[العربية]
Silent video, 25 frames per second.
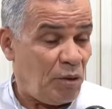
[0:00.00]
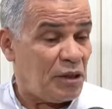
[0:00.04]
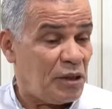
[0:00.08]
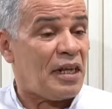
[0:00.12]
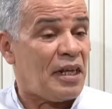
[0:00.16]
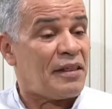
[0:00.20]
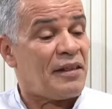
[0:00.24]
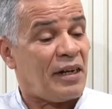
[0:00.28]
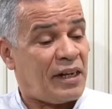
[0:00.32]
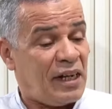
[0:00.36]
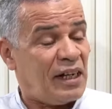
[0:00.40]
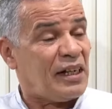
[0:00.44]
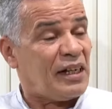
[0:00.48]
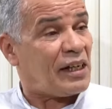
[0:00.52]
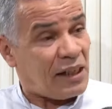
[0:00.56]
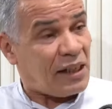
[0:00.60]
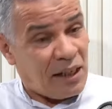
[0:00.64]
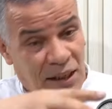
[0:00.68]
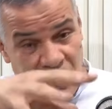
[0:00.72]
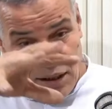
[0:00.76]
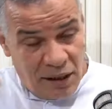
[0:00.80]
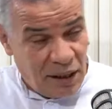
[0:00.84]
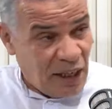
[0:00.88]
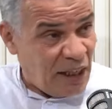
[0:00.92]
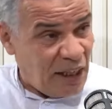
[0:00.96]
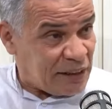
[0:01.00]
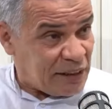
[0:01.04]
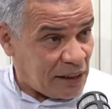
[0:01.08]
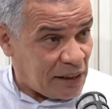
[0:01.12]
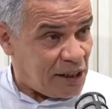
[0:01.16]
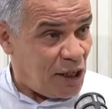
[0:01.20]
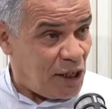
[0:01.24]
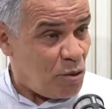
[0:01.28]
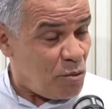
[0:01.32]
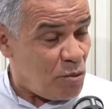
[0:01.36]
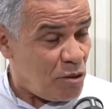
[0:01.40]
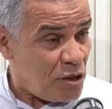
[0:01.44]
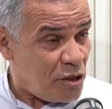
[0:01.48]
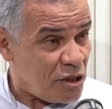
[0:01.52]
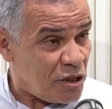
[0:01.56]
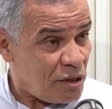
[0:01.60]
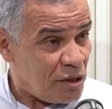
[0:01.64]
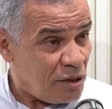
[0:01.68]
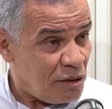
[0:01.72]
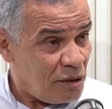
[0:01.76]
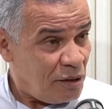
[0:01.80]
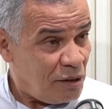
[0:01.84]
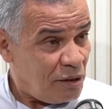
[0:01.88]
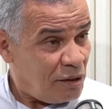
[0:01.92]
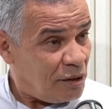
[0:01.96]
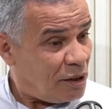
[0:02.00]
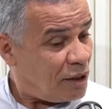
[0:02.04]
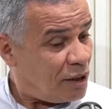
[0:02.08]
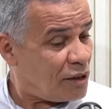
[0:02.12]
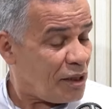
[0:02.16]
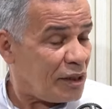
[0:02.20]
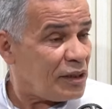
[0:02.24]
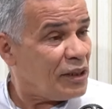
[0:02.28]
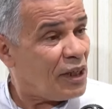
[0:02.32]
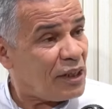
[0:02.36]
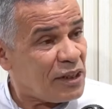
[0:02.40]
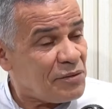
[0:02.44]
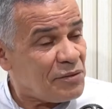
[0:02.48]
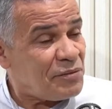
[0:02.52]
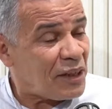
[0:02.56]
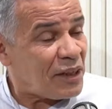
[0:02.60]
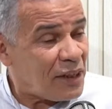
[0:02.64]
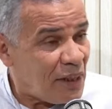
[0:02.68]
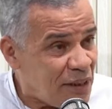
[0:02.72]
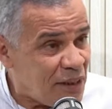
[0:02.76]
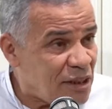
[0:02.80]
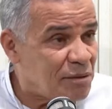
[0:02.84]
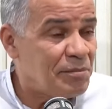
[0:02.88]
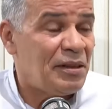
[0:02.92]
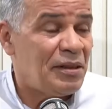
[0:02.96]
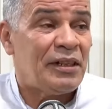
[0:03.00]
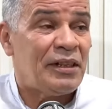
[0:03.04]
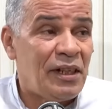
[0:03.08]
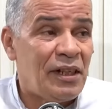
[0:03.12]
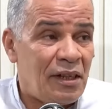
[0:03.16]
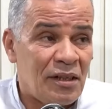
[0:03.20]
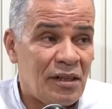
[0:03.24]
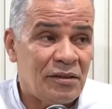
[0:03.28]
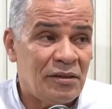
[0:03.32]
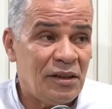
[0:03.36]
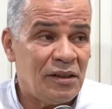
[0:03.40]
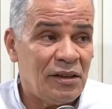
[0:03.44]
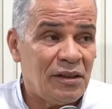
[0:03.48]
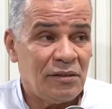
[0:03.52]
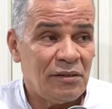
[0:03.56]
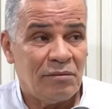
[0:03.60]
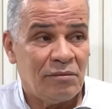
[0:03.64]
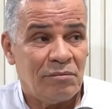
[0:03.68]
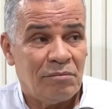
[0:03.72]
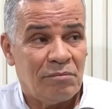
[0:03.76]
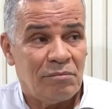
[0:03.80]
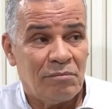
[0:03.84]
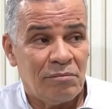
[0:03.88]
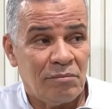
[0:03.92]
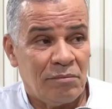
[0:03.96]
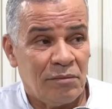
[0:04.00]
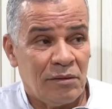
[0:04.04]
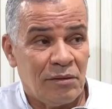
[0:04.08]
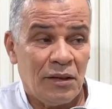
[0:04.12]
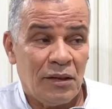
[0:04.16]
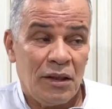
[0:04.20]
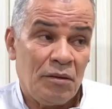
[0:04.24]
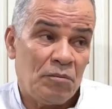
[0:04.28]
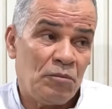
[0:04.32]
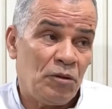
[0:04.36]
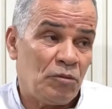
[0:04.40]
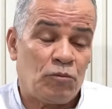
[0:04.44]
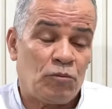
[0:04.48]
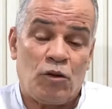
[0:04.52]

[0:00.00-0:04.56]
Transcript: انت اذا كانك قاعد تلوج انا راني عندي فكره عليك بالكدا شنو عندك فكره؟